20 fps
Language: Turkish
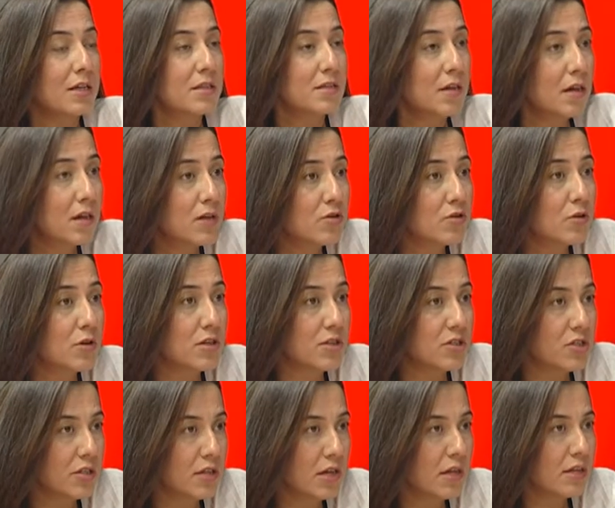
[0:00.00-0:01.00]
daha çok
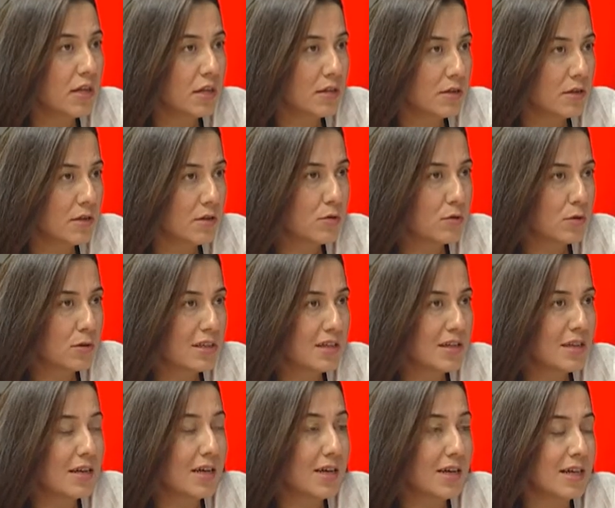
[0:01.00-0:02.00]
açık alanları
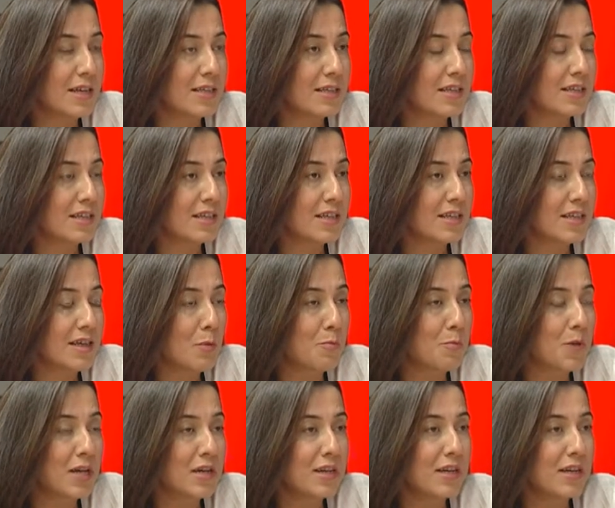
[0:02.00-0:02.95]
kullanarak etkinlik yapmak.